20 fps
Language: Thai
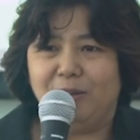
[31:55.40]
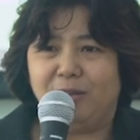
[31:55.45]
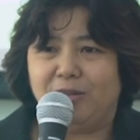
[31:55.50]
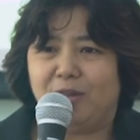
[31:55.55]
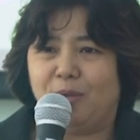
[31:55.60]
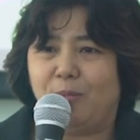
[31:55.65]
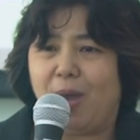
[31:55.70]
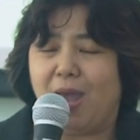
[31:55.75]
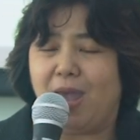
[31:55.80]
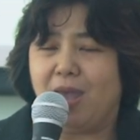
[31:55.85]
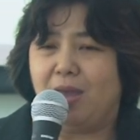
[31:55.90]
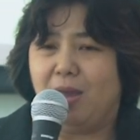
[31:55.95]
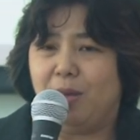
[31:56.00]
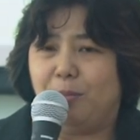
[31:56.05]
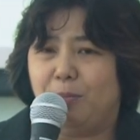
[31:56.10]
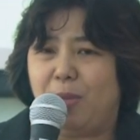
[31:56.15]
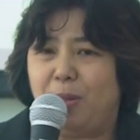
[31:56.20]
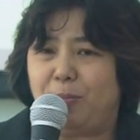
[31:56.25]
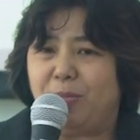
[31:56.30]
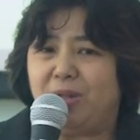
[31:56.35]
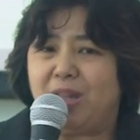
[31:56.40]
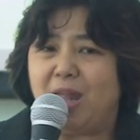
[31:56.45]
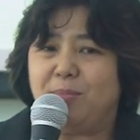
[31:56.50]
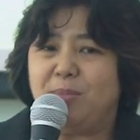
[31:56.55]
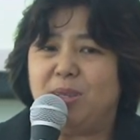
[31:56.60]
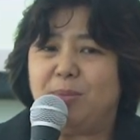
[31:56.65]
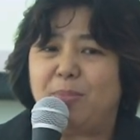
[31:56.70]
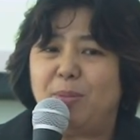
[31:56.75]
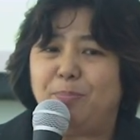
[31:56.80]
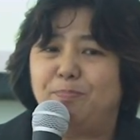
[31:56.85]
ใช่ไหมมันไม่ได้
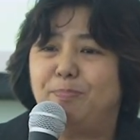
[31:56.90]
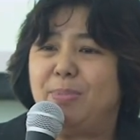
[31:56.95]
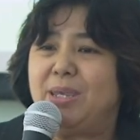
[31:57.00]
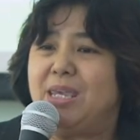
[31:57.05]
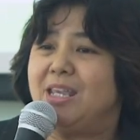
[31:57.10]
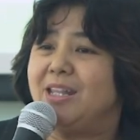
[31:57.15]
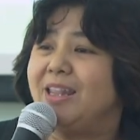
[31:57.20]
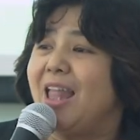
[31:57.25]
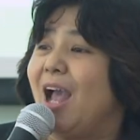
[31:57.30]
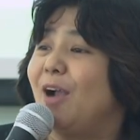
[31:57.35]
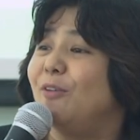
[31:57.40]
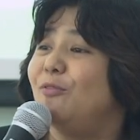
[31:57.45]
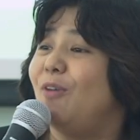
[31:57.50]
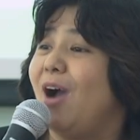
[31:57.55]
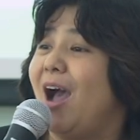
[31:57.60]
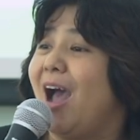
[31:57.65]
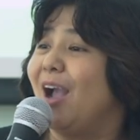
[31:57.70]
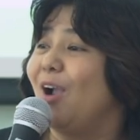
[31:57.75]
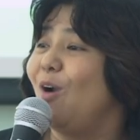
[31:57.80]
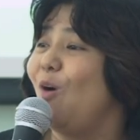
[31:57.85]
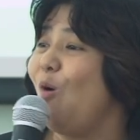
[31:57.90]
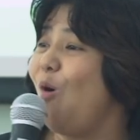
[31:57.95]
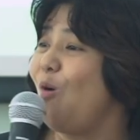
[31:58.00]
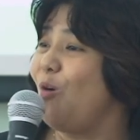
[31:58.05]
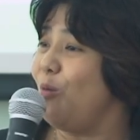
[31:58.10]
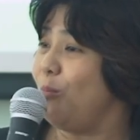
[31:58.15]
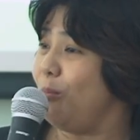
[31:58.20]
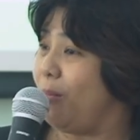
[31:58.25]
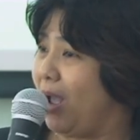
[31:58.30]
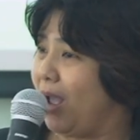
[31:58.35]
มีเป็นปีกนางฟ้างอก
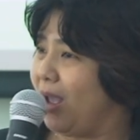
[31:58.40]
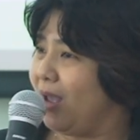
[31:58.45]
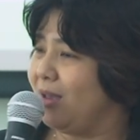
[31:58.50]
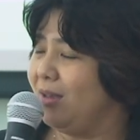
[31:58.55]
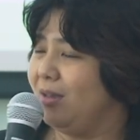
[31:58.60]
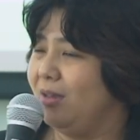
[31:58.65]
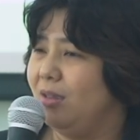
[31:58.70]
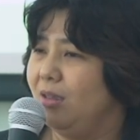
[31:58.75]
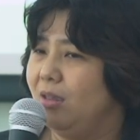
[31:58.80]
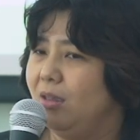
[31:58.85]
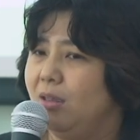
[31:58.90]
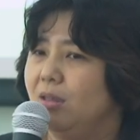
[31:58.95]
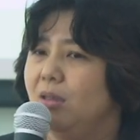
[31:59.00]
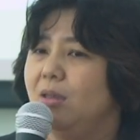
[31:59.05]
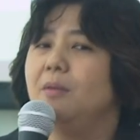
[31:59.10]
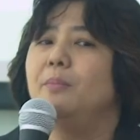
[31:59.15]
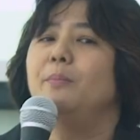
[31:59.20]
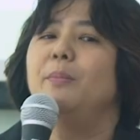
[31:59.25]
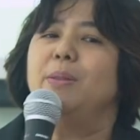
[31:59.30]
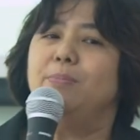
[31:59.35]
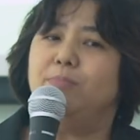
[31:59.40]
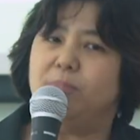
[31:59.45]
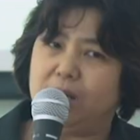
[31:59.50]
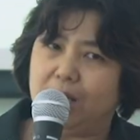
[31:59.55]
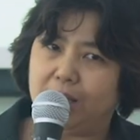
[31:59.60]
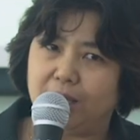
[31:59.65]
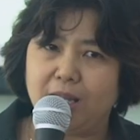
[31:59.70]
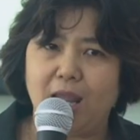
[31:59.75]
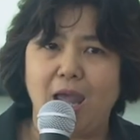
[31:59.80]
ออกมามันเหมือน